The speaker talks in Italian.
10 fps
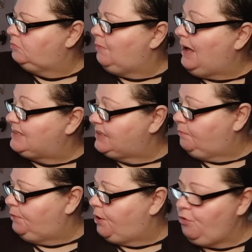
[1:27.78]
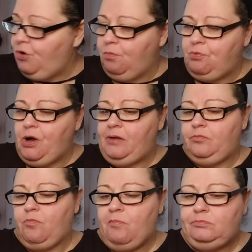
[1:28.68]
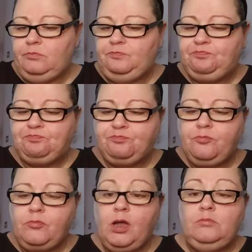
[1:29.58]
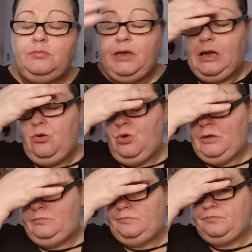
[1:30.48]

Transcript: basta però dopo eh allora,